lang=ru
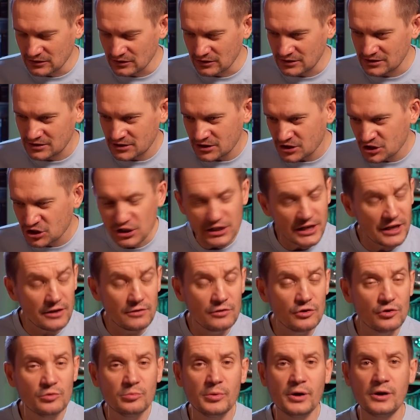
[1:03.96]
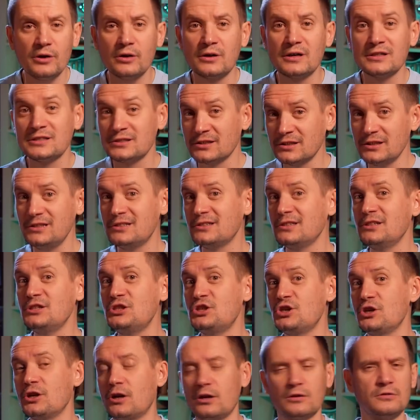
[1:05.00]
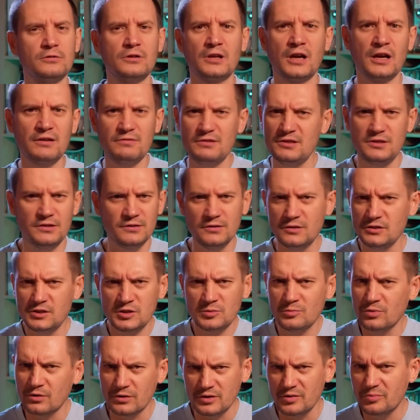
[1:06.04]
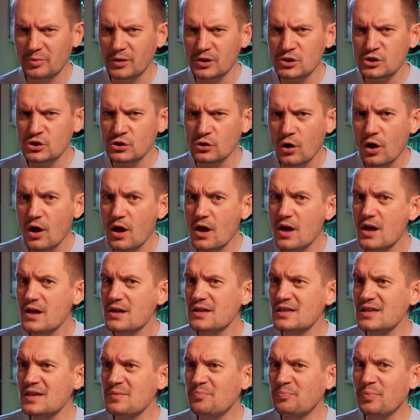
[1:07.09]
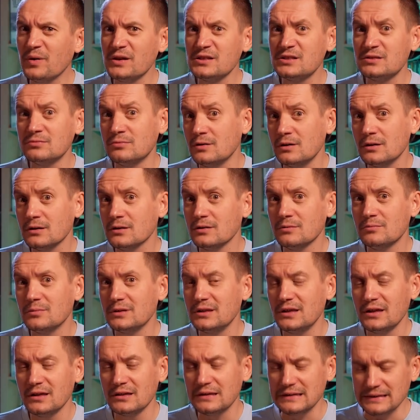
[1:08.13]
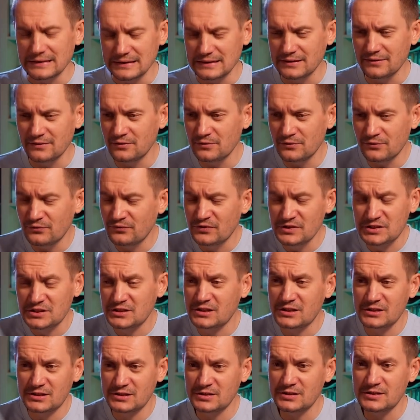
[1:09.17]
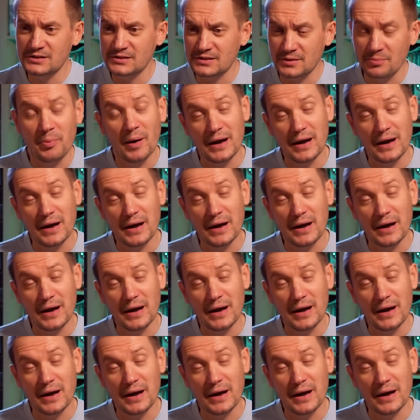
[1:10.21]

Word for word: но, к сожалению, мое косноязычие, которое, как видите, до сих пор не прошло, не позволило мне э, высказаться